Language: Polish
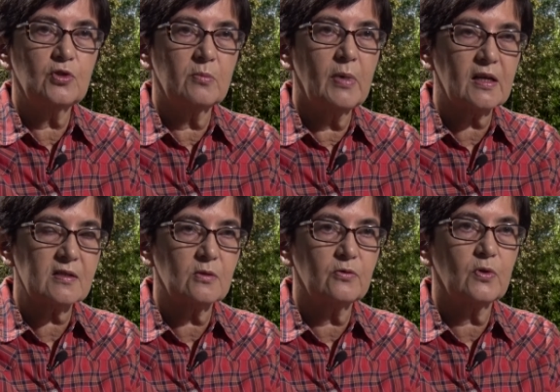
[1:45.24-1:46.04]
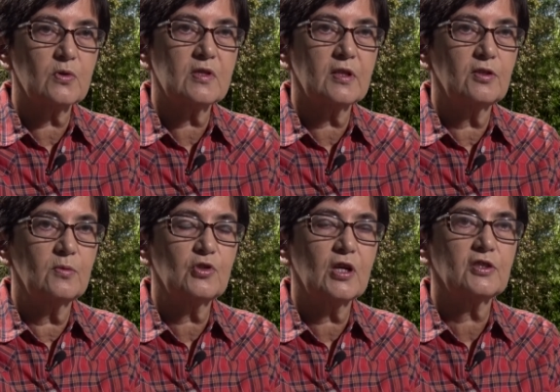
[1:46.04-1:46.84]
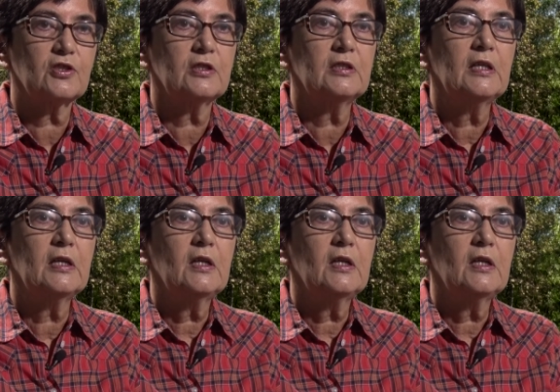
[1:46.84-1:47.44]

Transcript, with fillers: się bardzo w ostatnim czasie,